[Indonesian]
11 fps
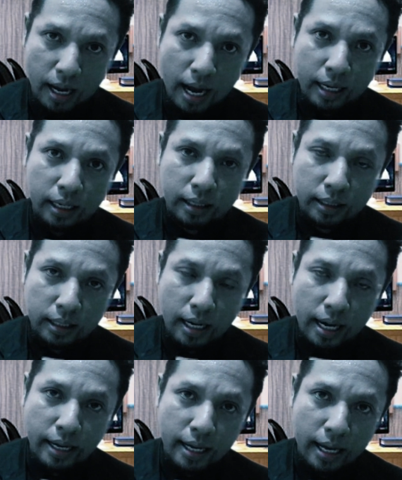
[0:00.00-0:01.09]
hak
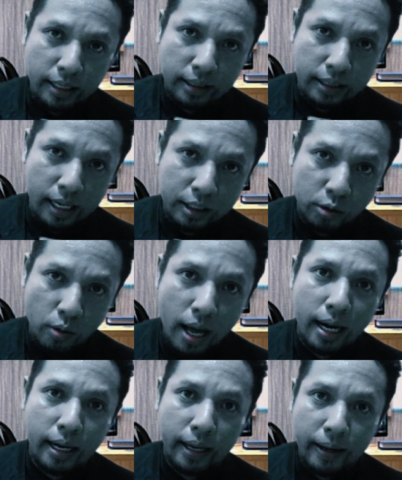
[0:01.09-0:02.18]
kekayaan
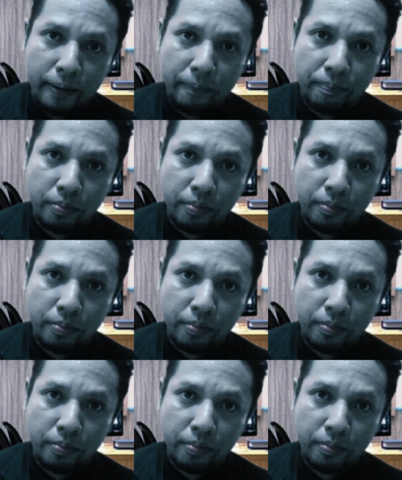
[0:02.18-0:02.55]
intelektual ya